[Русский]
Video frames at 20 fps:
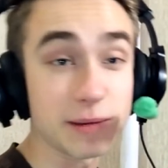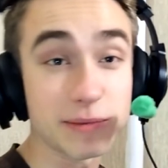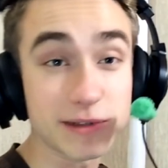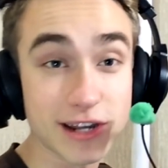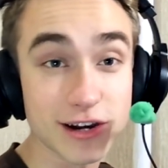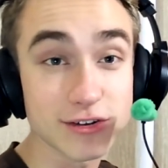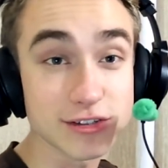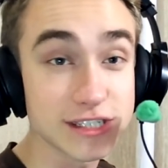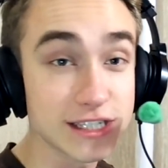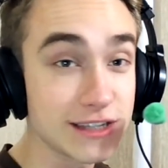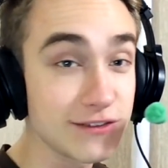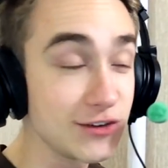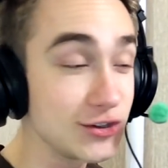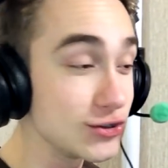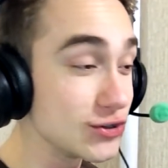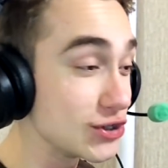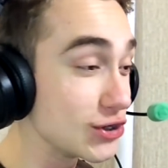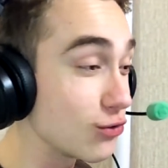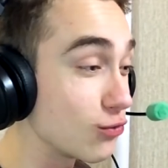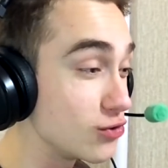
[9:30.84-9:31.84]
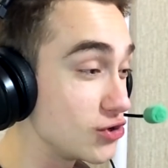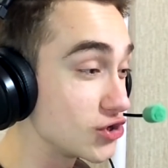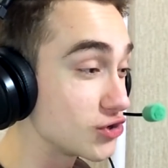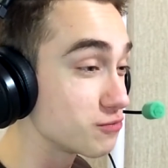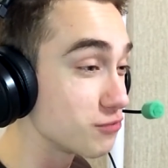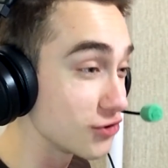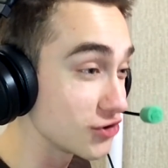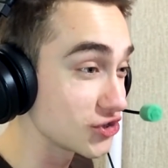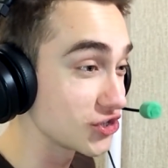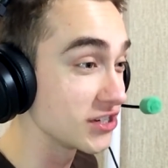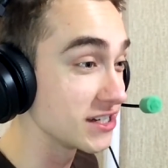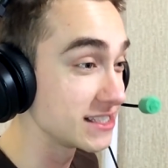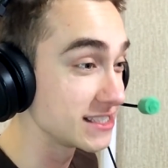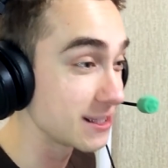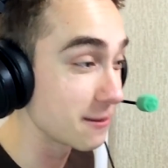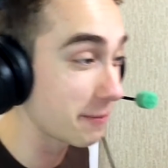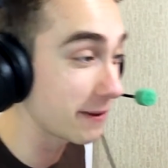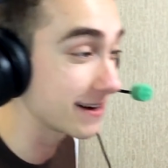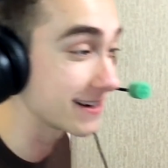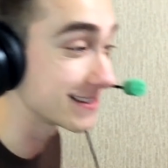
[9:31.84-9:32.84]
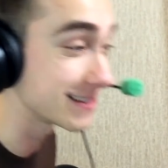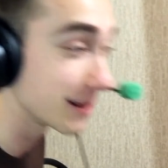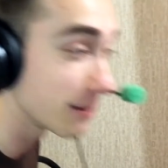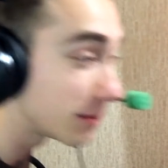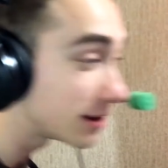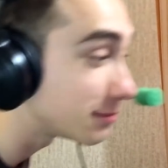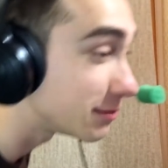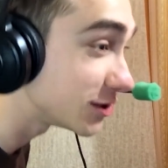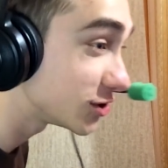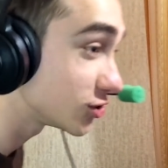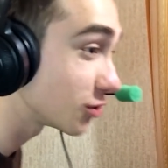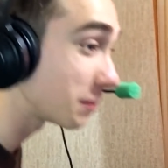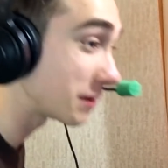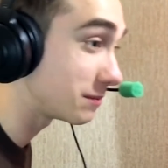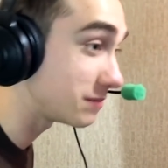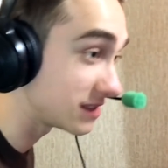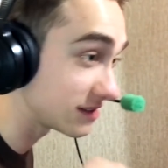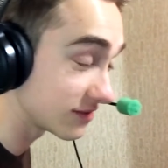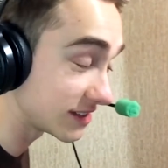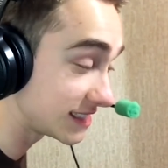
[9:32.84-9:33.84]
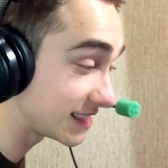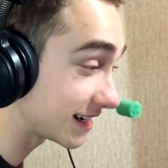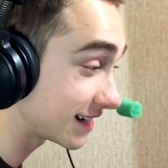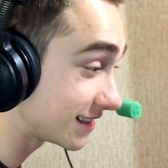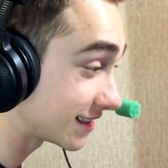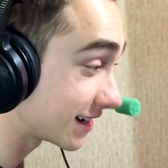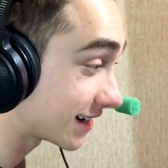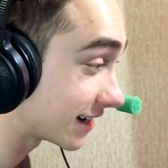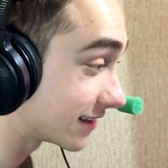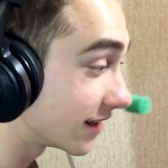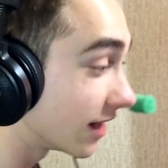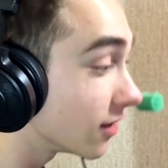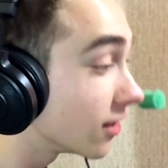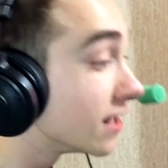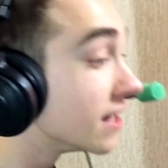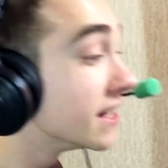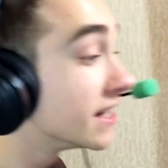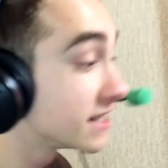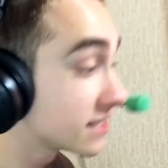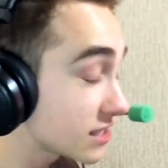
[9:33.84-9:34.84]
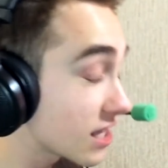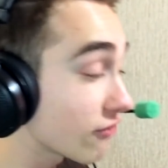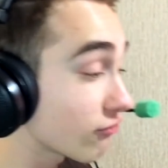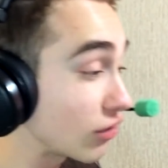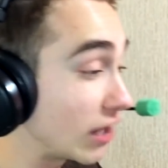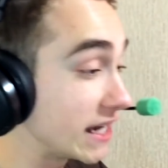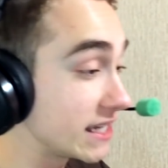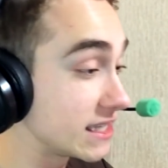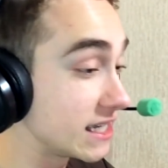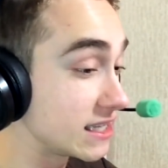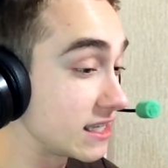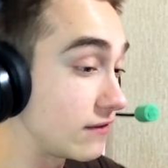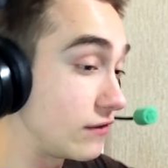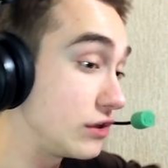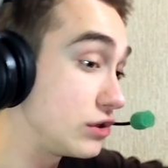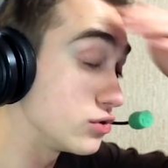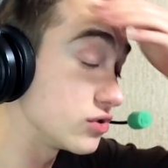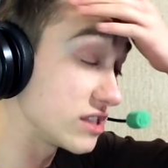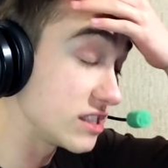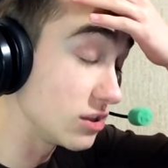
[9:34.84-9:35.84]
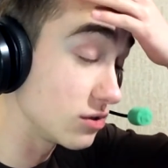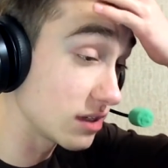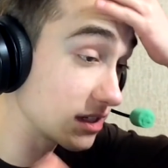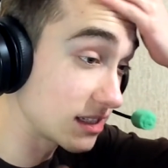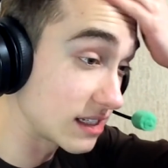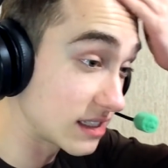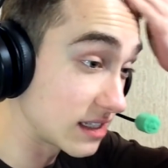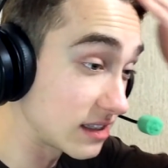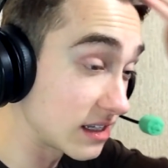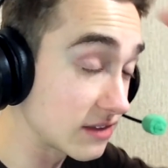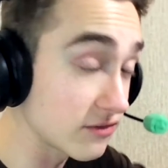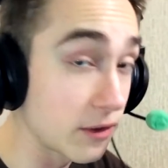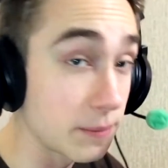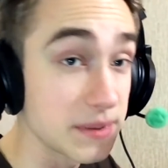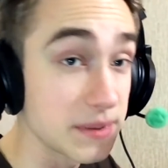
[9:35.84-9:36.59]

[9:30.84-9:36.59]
тебе понравилось это видео, ты хочешь больше SCP Containment Bridge, то подписывайся на канал. Ставь лайк на это видео. Ссылка на донат в